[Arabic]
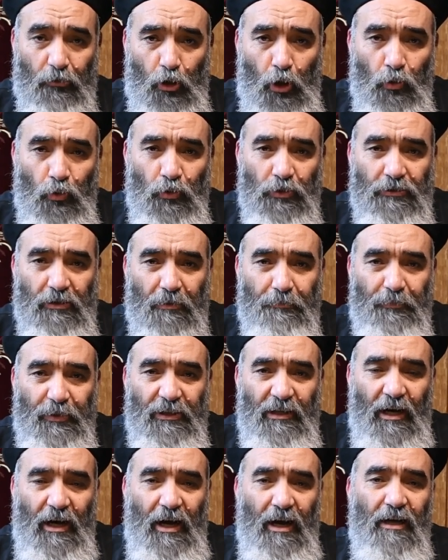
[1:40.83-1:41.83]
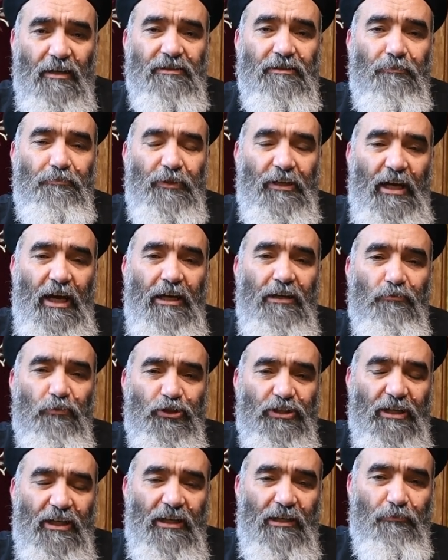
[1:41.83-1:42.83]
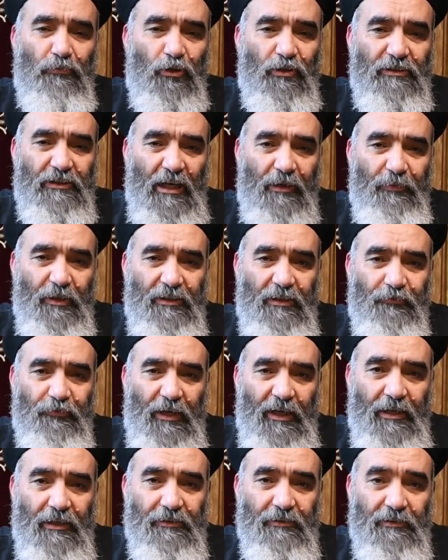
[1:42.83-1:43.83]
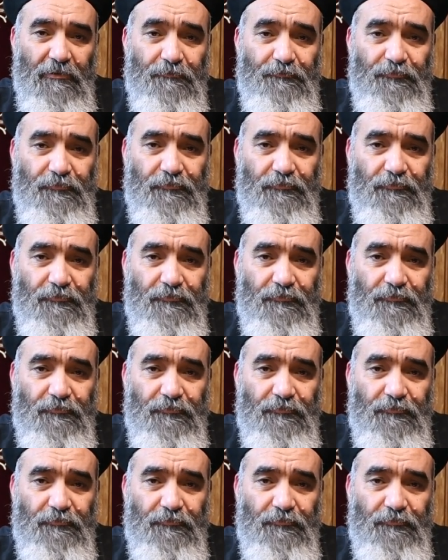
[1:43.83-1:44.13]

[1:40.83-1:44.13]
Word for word: قوة ربنا أعظم من أي مشكلة ممكن تقابلنا في حياتنا